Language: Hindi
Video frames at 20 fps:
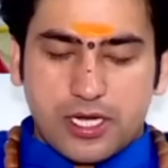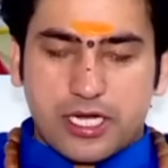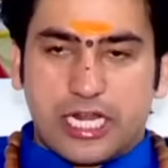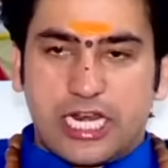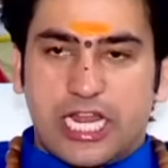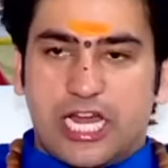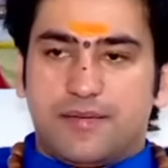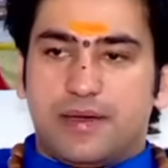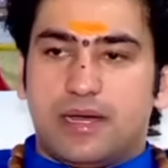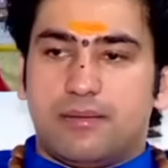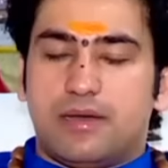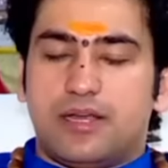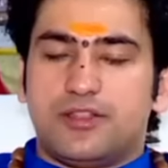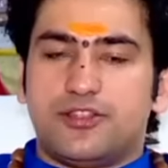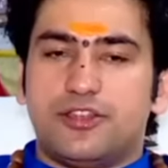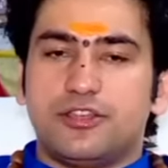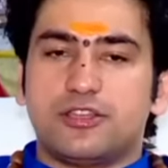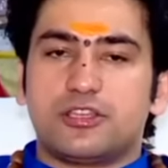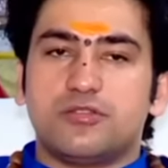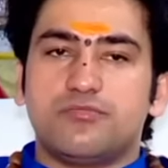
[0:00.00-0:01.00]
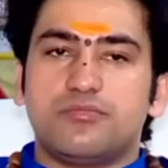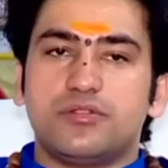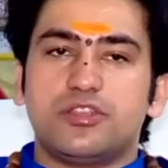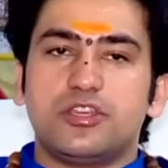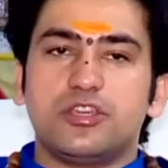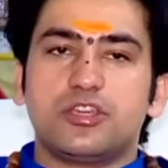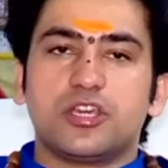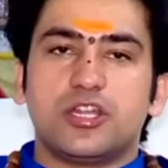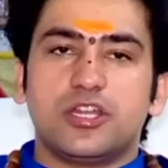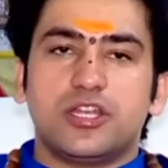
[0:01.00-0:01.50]
कलावा बांधने की
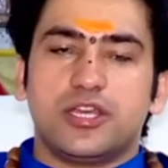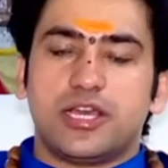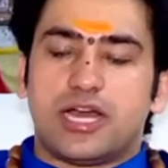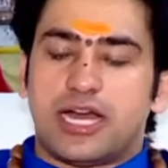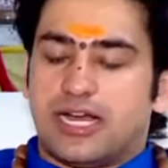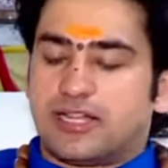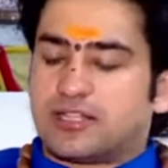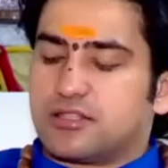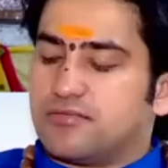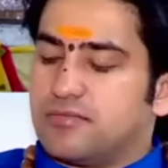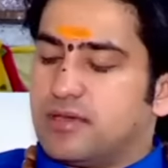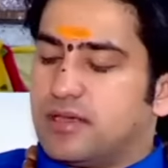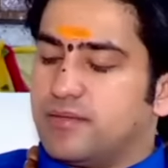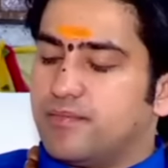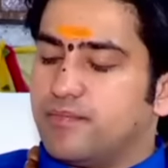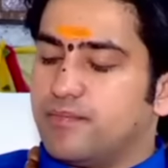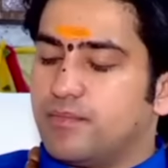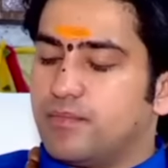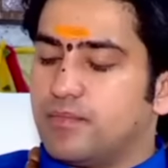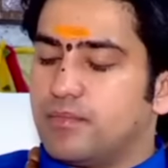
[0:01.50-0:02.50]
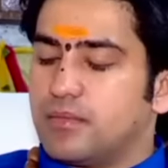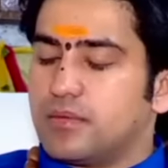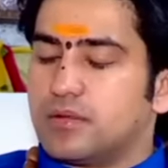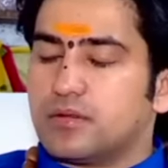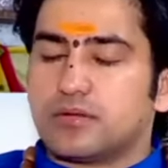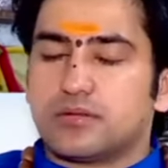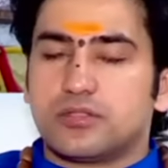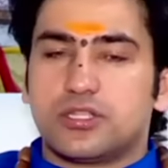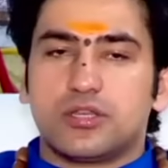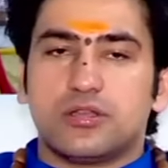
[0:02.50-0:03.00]
विधि के लिए हाथ में
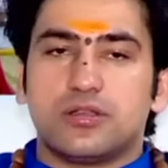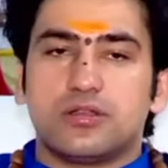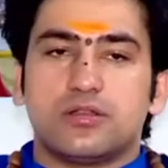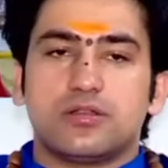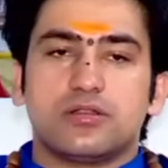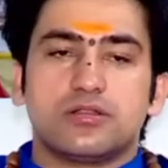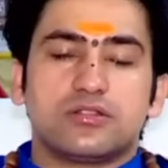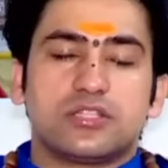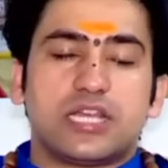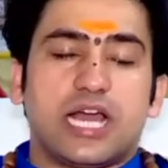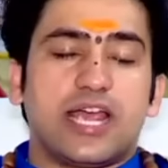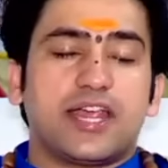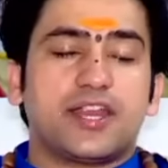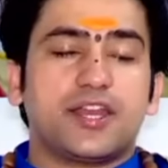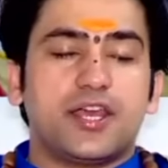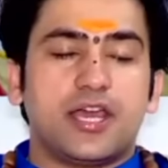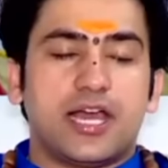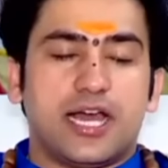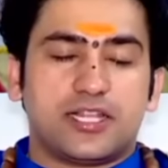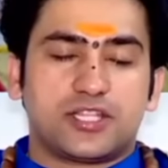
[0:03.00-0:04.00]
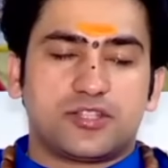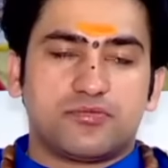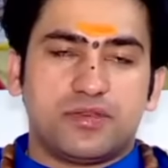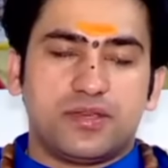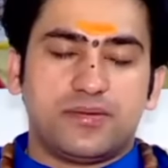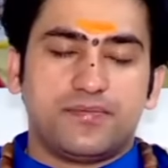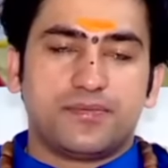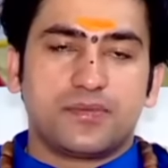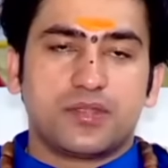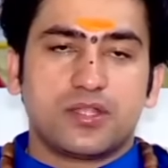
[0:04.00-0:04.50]
द, दाहिने हाथ
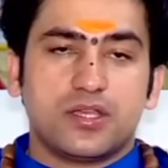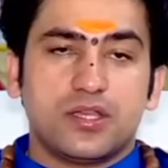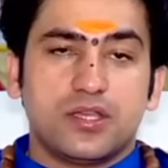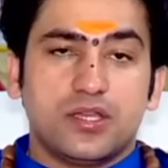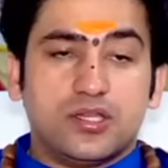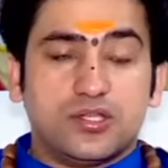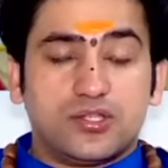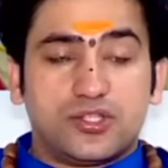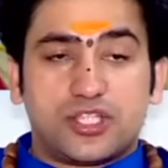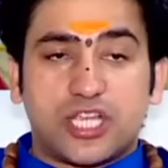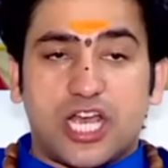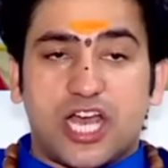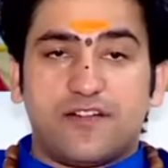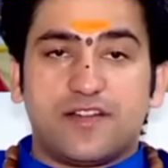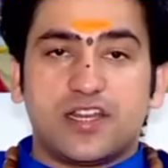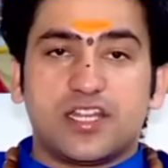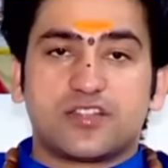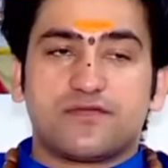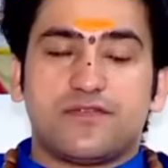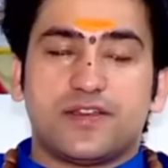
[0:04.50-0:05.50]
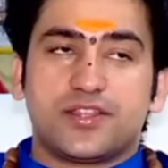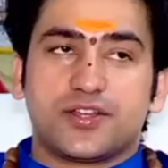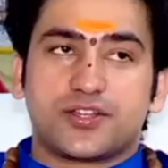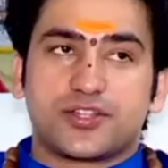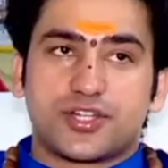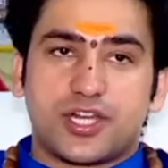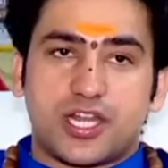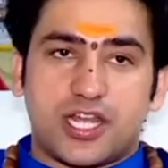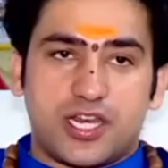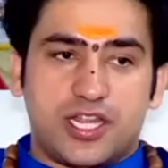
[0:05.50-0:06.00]
में चावल अथवा
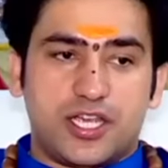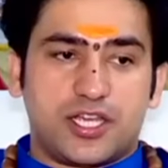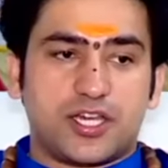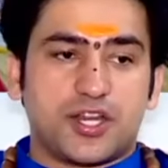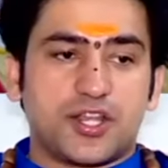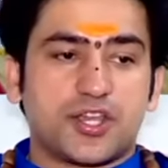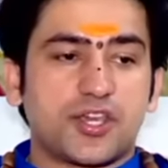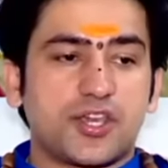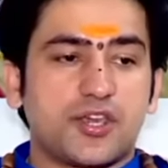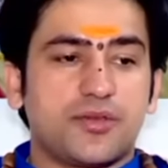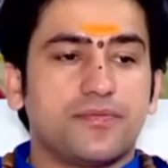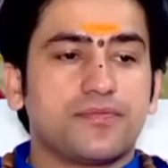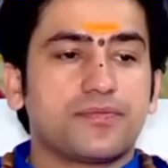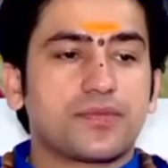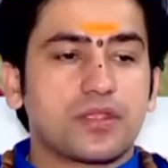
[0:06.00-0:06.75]
दक्षिणा लेकर के